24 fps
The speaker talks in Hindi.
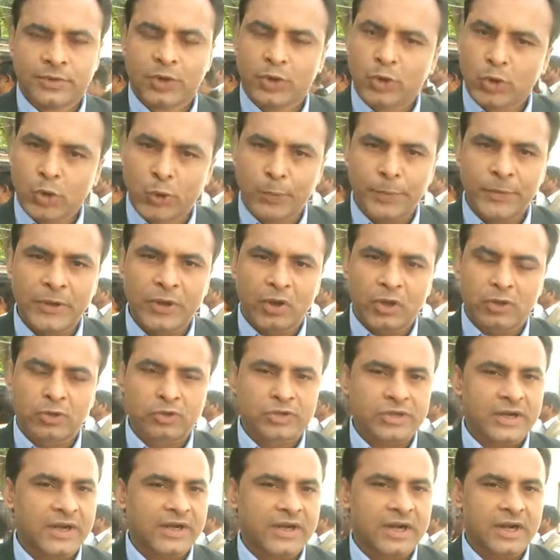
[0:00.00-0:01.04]
यूपी और
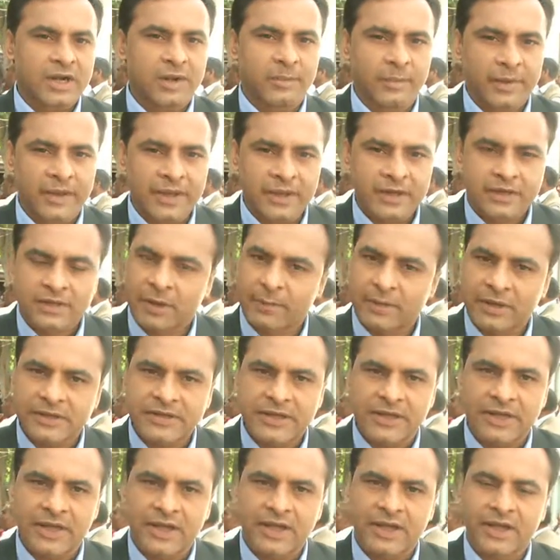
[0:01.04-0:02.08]
उत्तराखंड में कमल
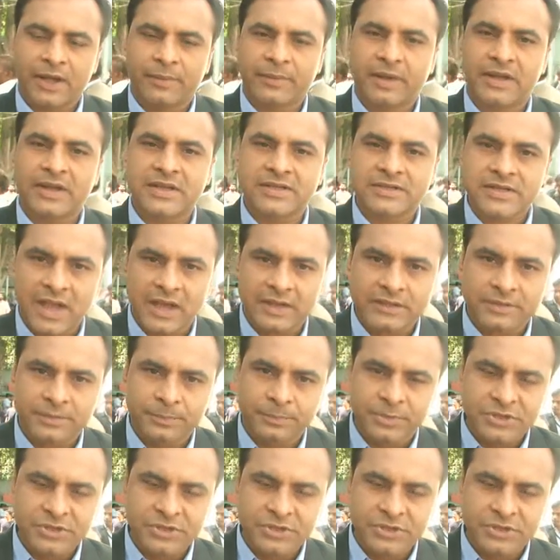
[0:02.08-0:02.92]
खिला है हमारे साथ